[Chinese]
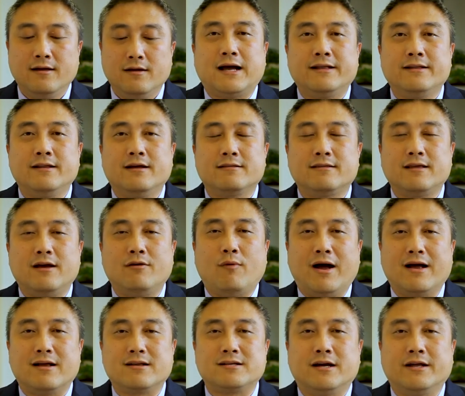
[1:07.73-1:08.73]
他呢，在
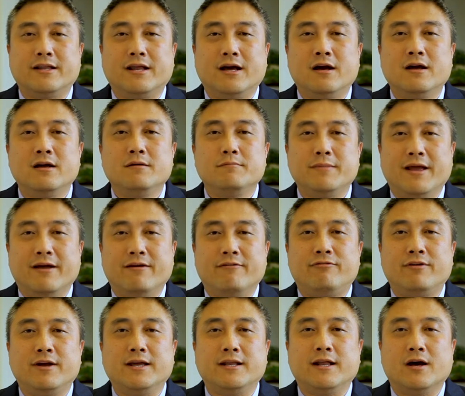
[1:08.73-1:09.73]
网上呢，免
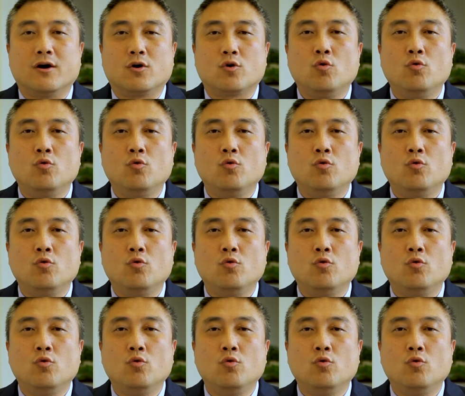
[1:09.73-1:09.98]
费的、